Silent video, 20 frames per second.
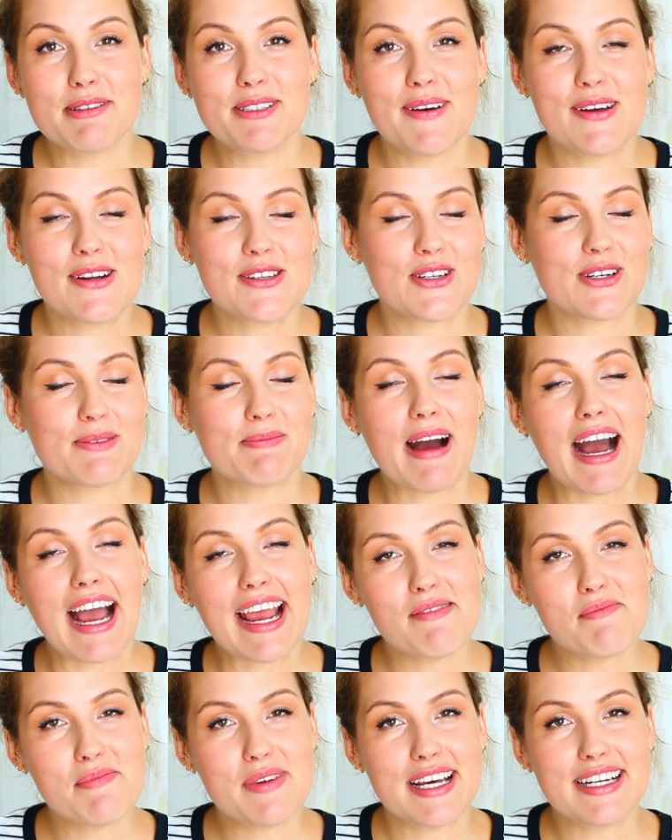Ich werde euch auch mal
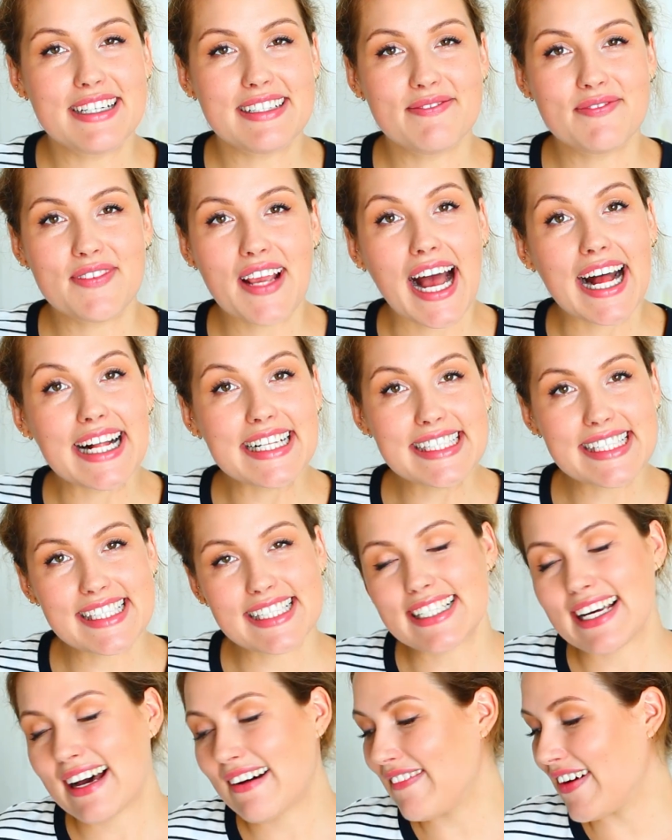einblenden, wie alt
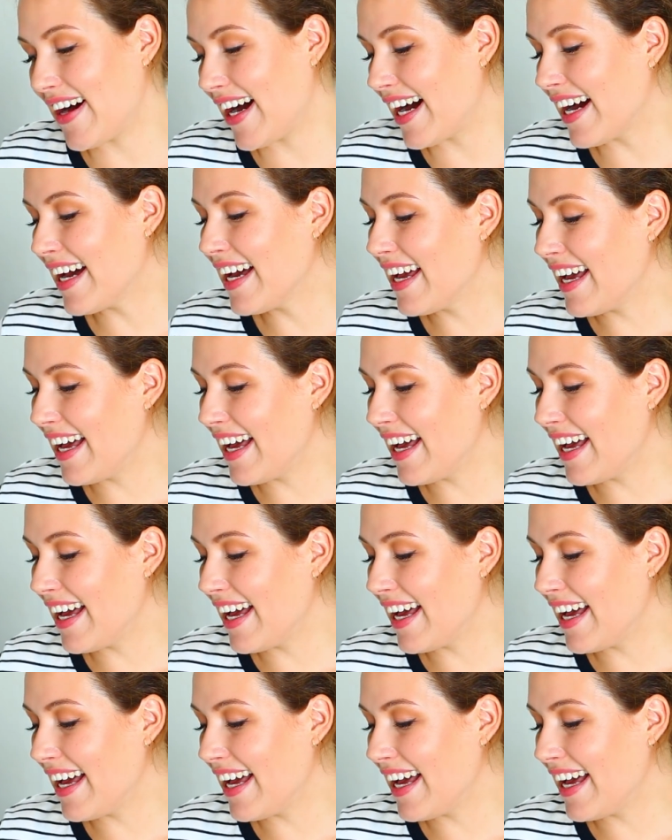sie da war,